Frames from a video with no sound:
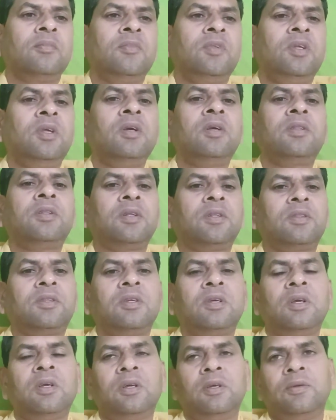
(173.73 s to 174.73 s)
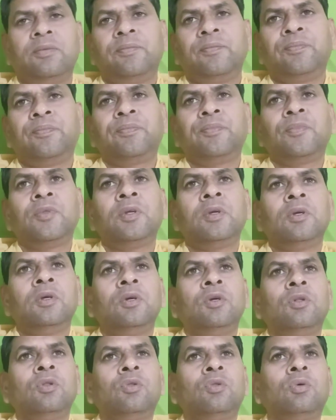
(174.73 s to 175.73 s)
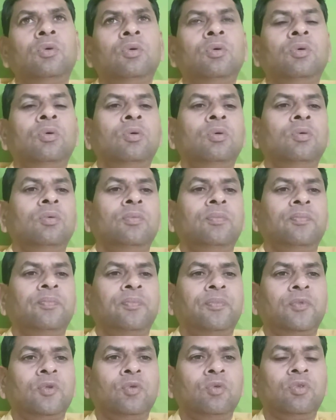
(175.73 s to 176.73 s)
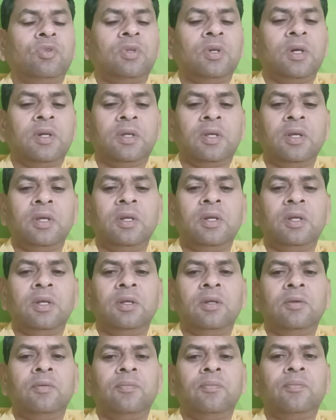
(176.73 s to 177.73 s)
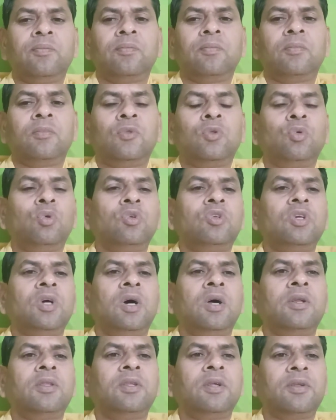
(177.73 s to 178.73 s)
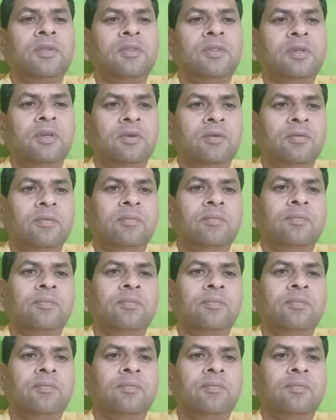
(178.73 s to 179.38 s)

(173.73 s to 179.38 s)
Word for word: ये एक तथ्य है तो उस लड़के ने दो चार दस दिन